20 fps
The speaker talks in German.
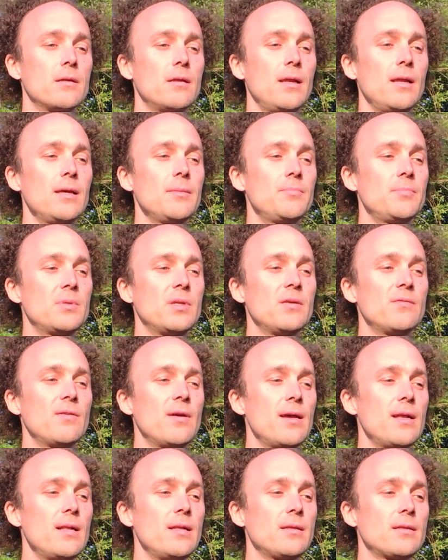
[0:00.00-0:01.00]
Lebt die
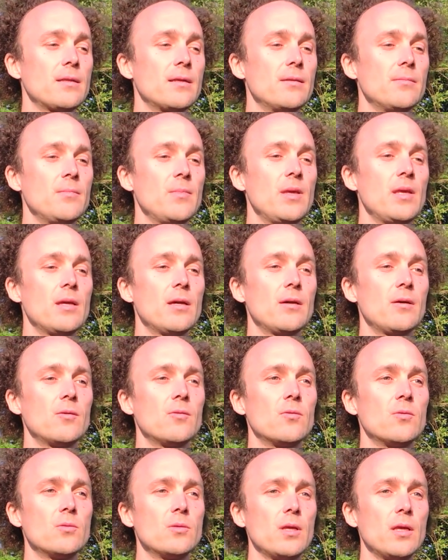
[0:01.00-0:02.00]
Welt in mir
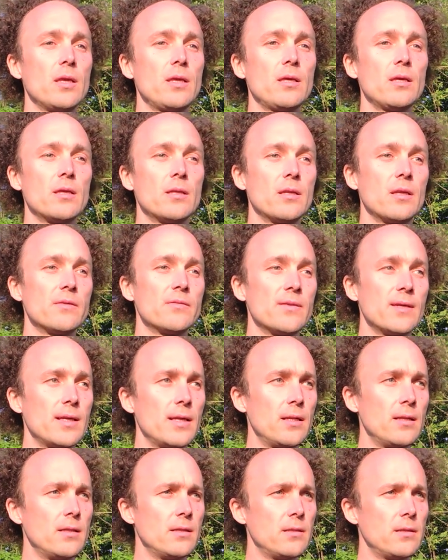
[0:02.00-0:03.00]
und ich in der
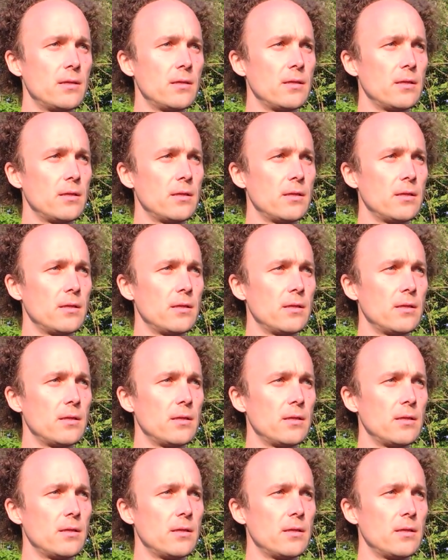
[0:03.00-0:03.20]
Welt.